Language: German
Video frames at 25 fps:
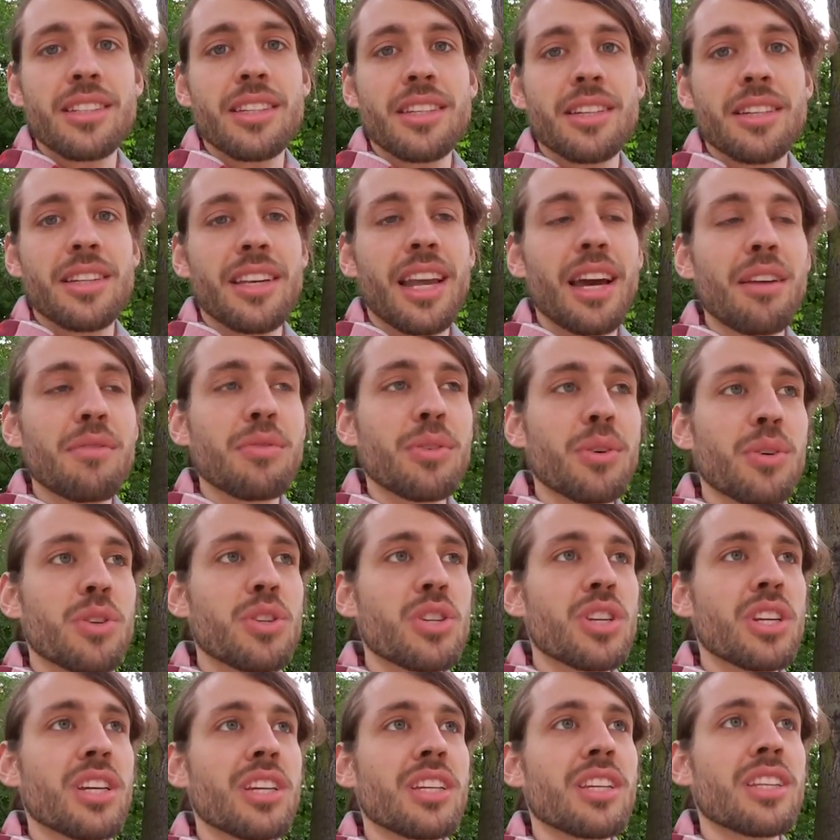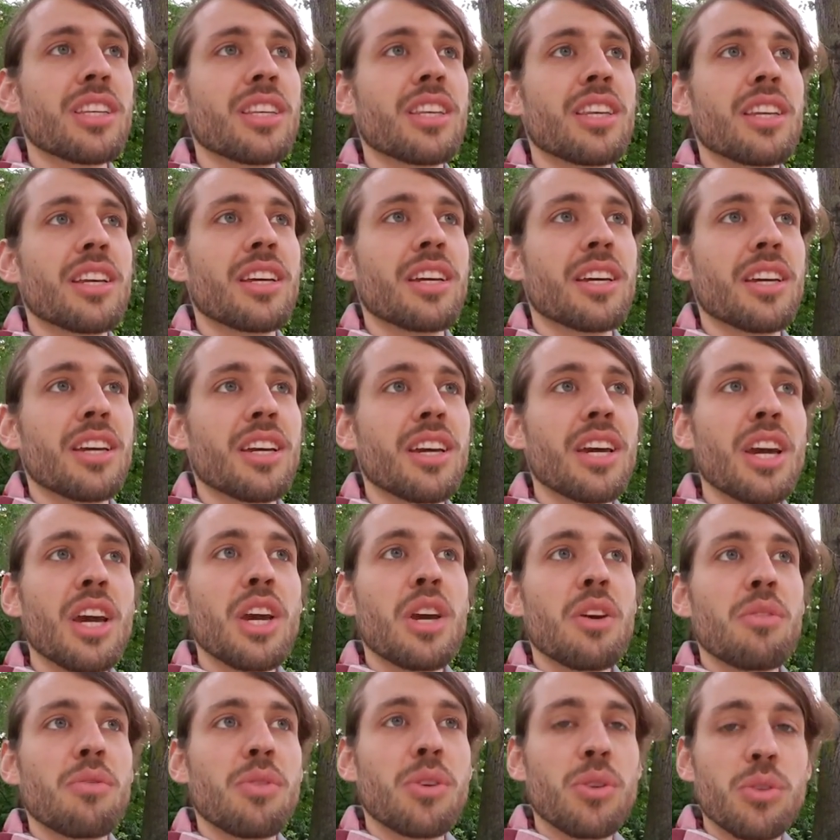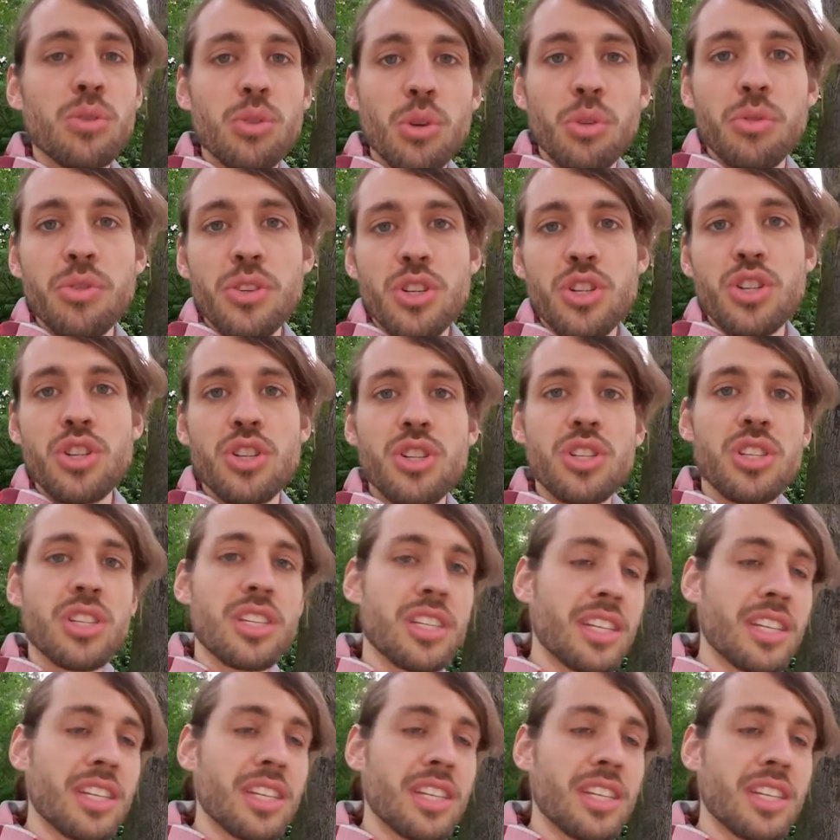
äh, in Anführungsstrichen, äh, philosophisches